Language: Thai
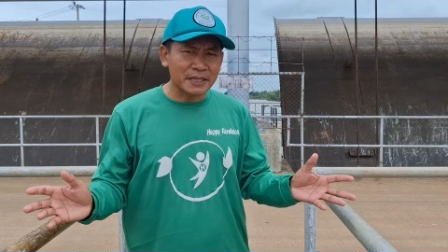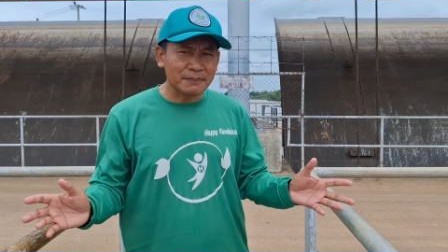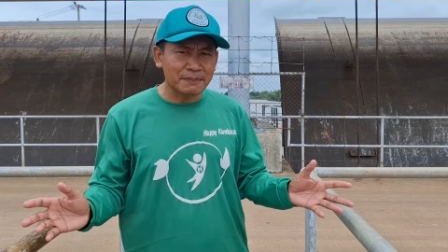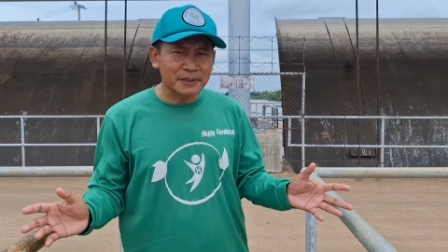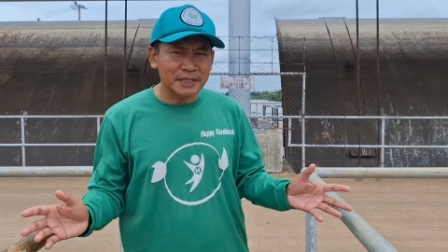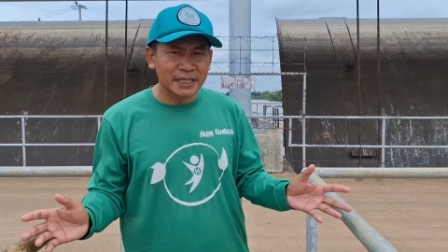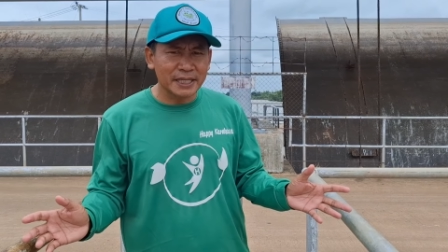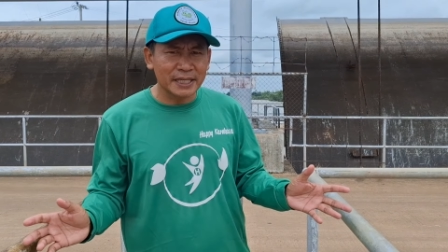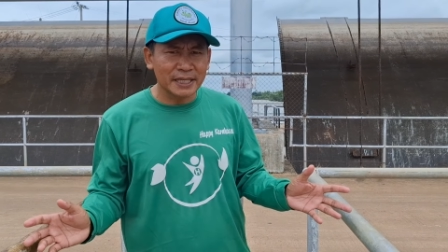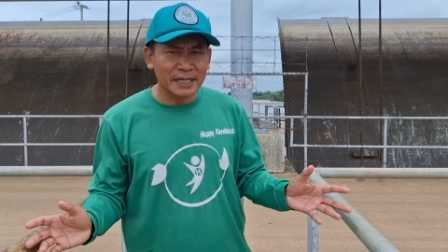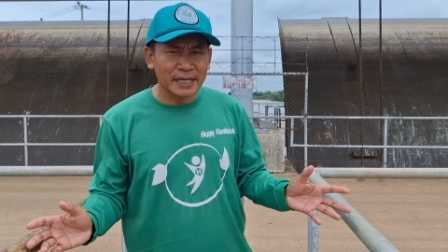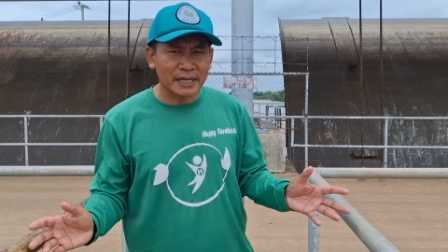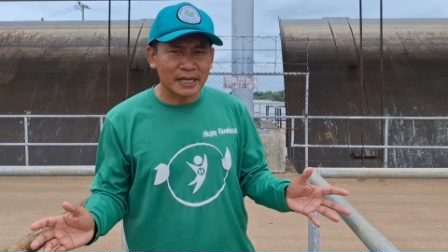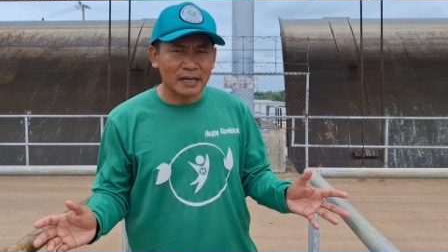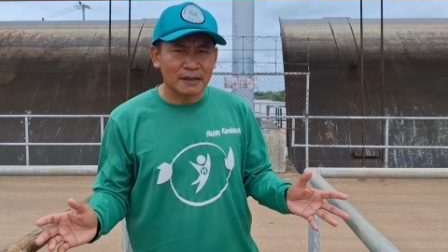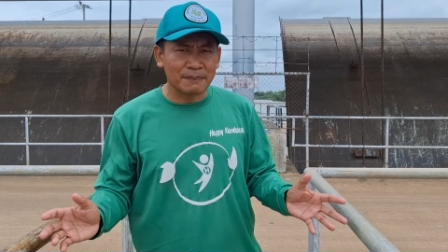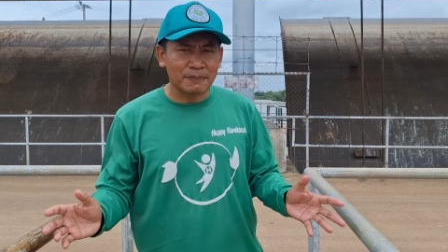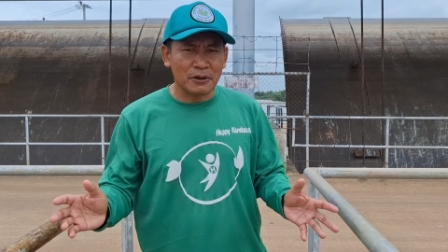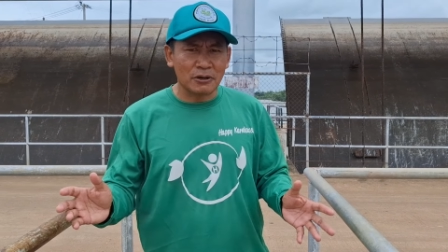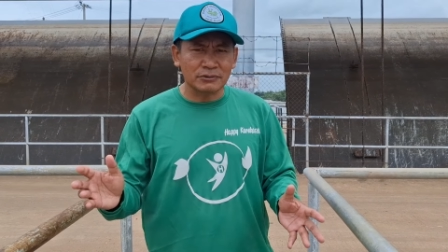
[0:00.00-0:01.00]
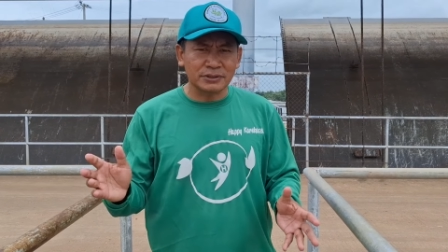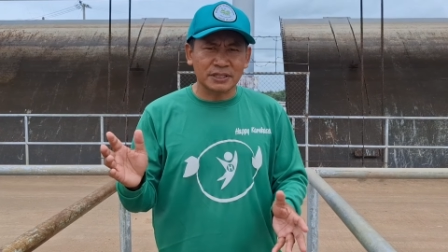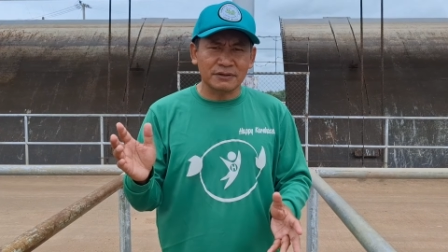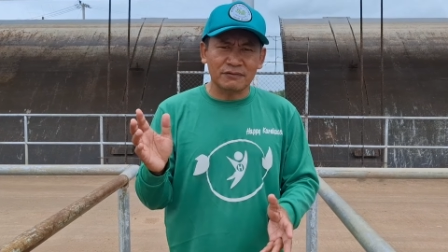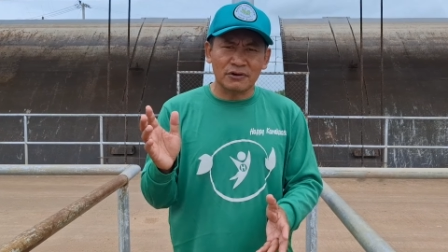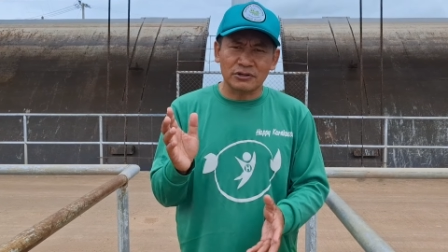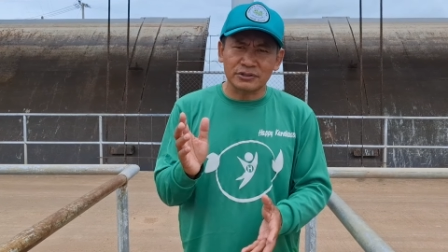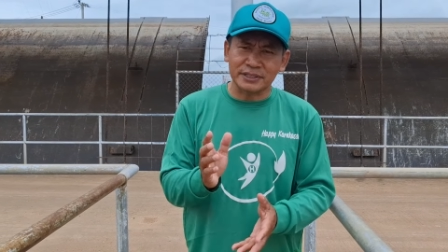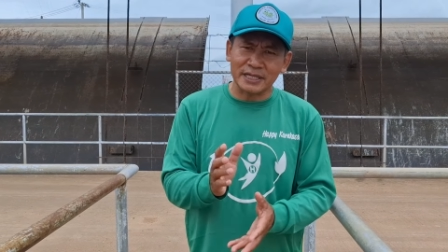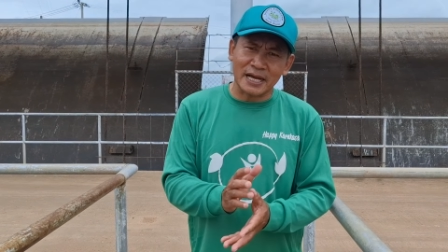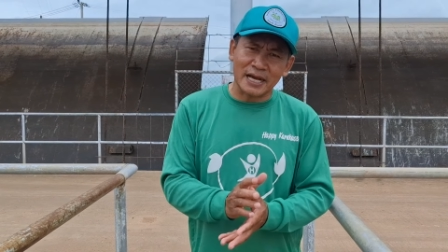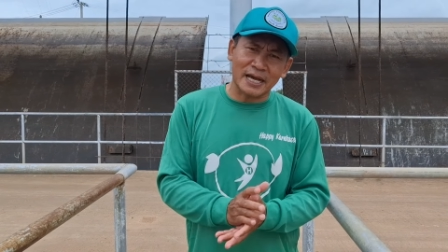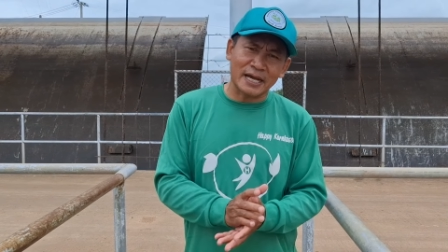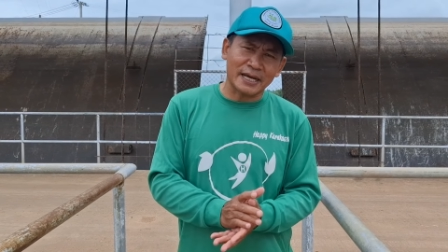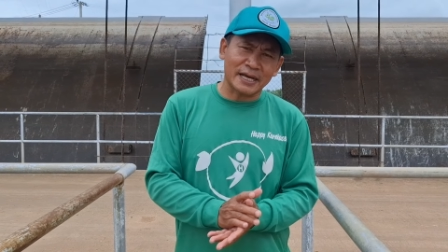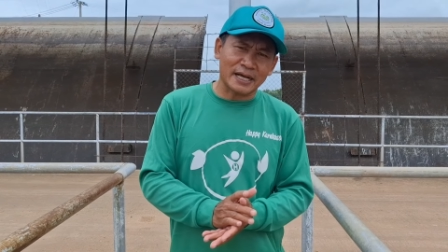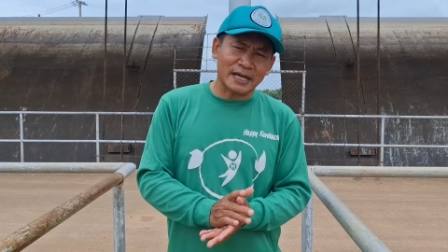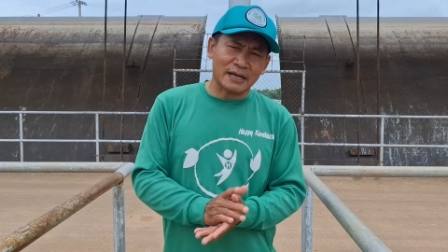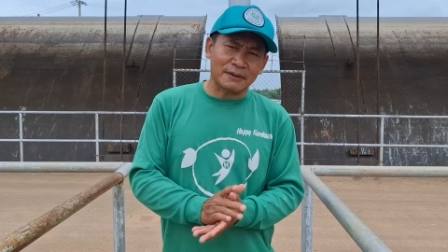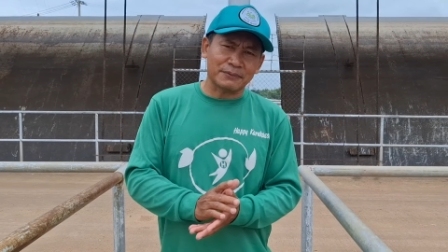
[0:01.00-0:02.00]
ปมือนี้นะครับเฮาสิวาจา
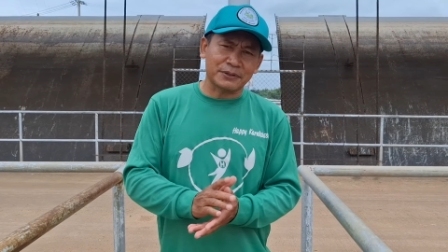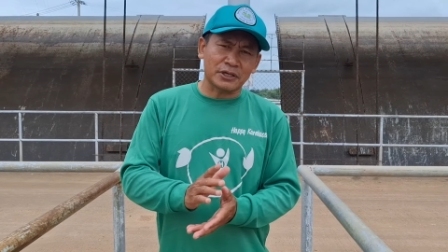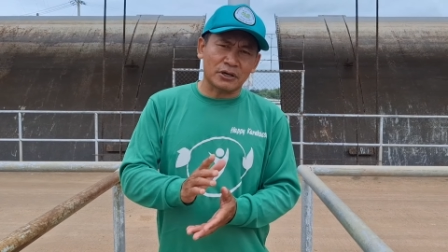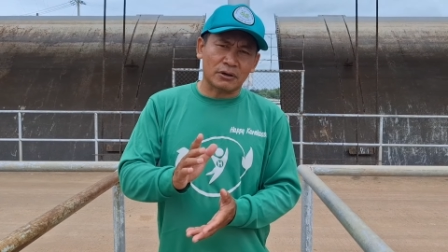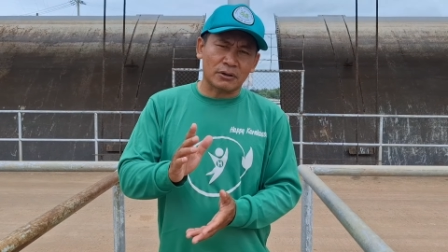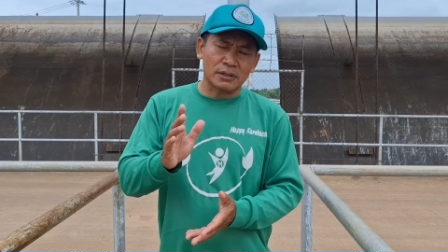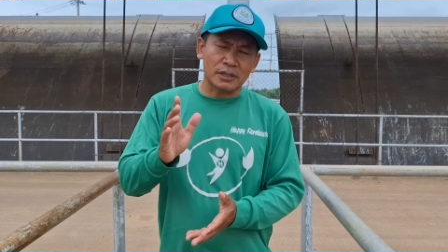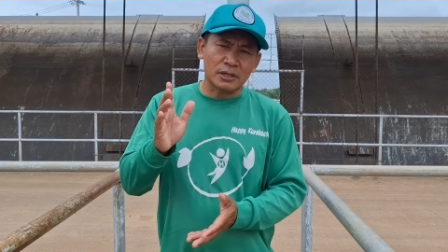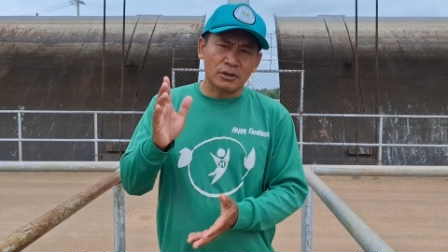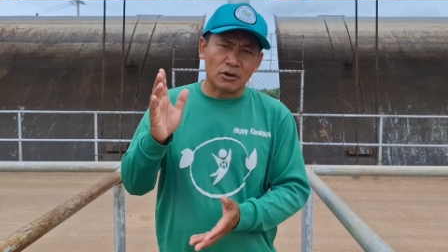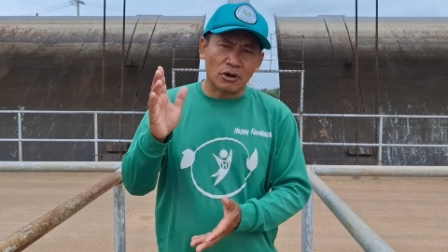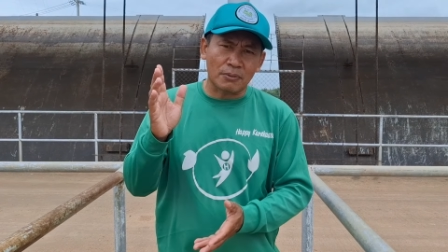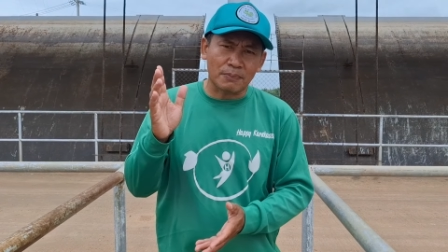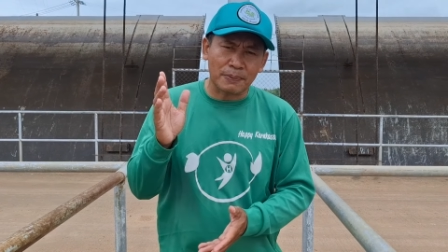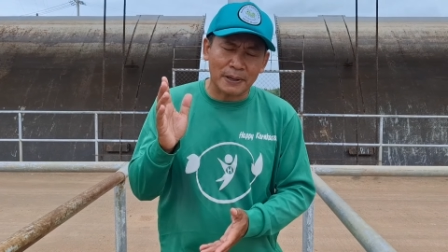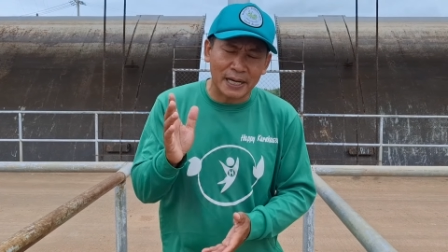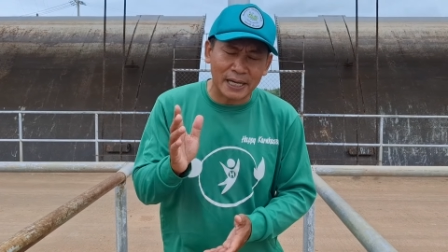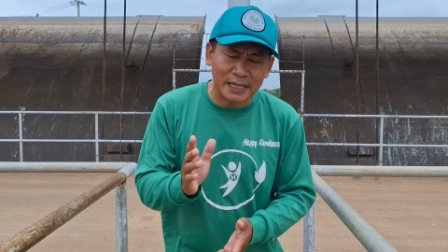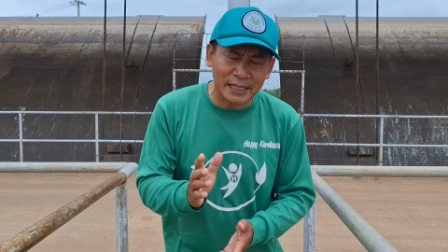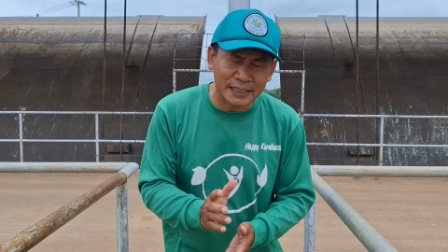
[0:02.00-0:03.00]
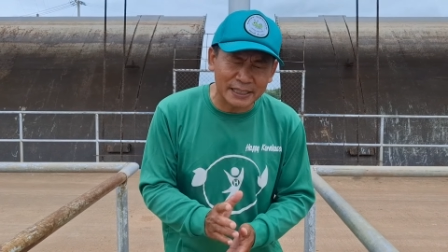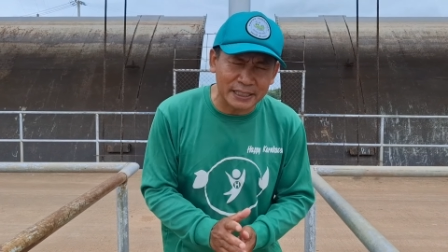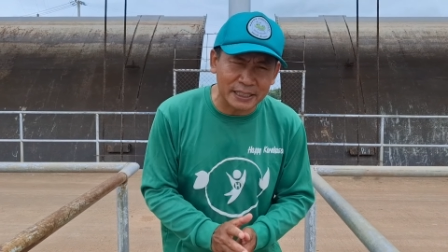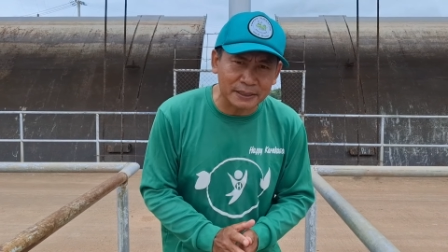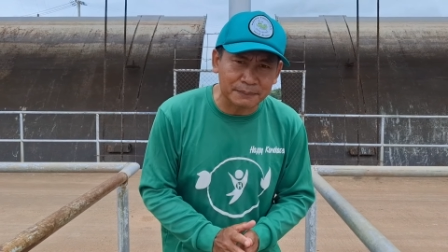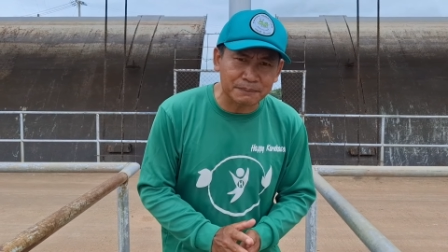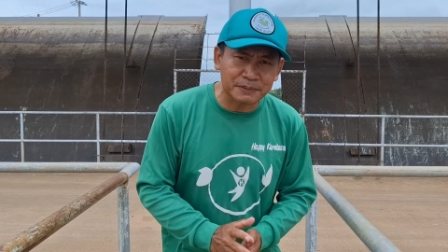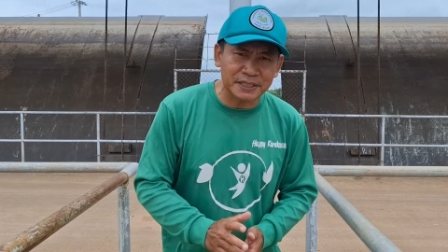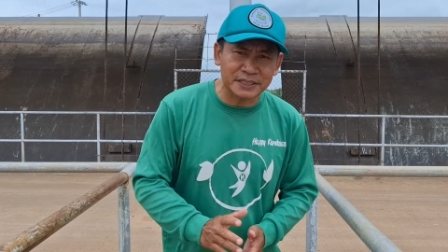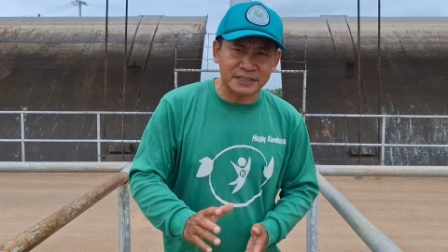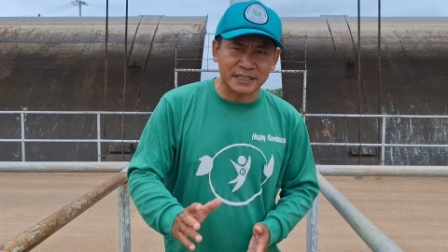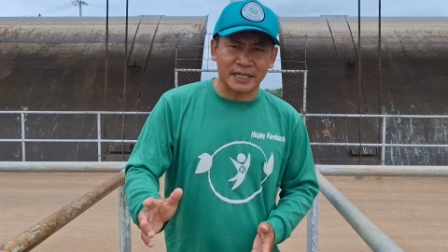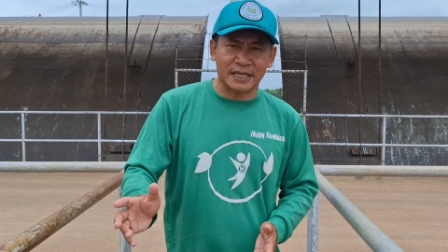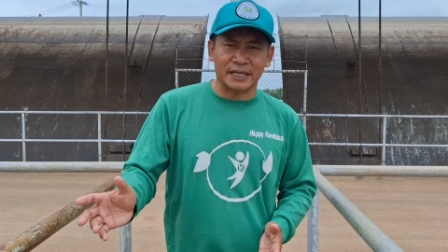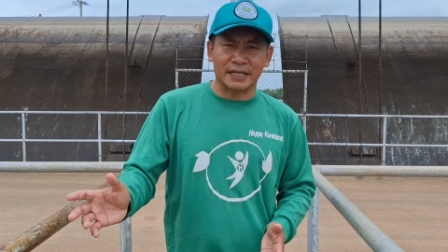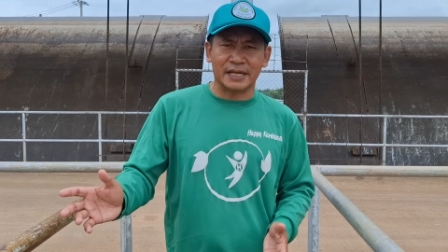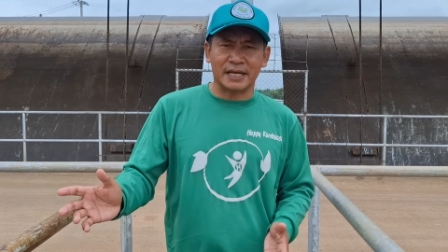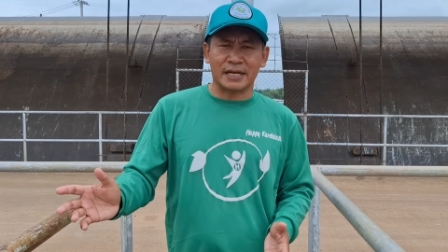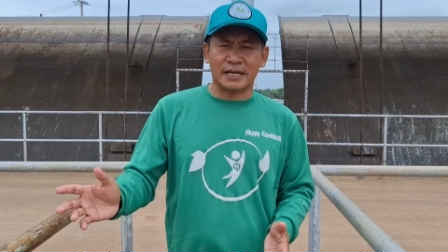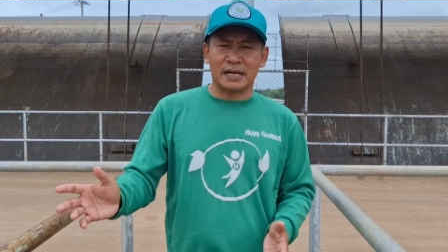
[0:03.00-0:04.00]
นะครับ เกี่ยวกับเรื่องของภารกิจพิเศ
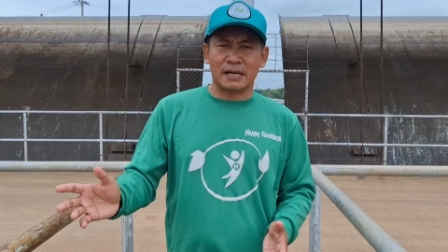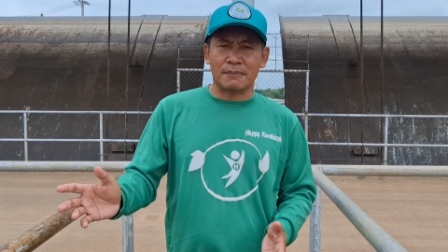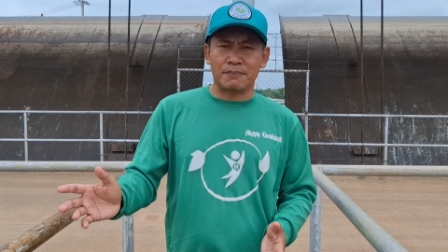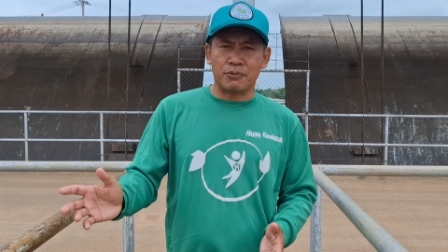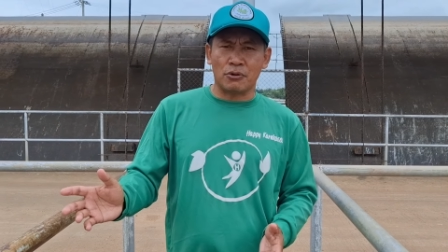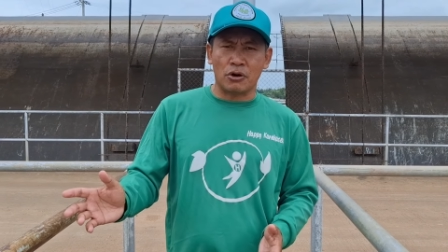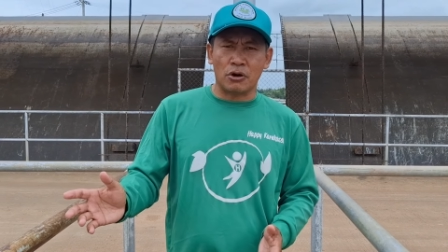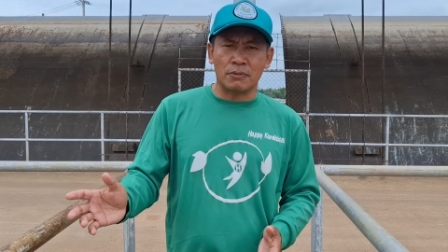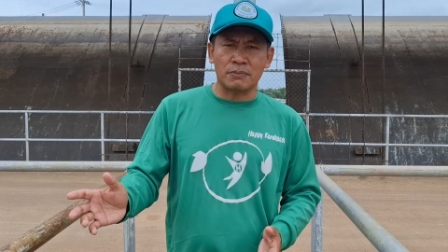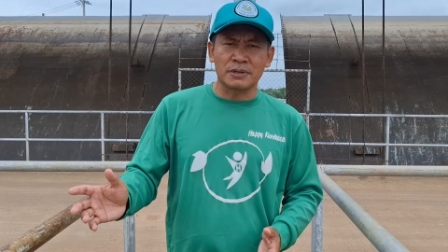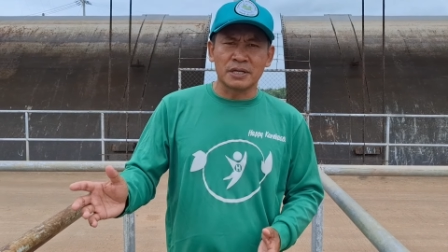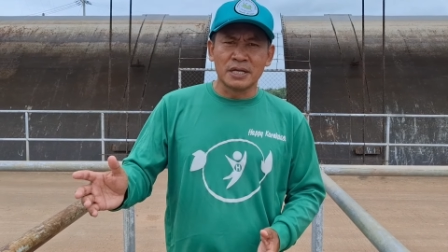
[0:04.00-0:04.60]
ษนะครับ ผม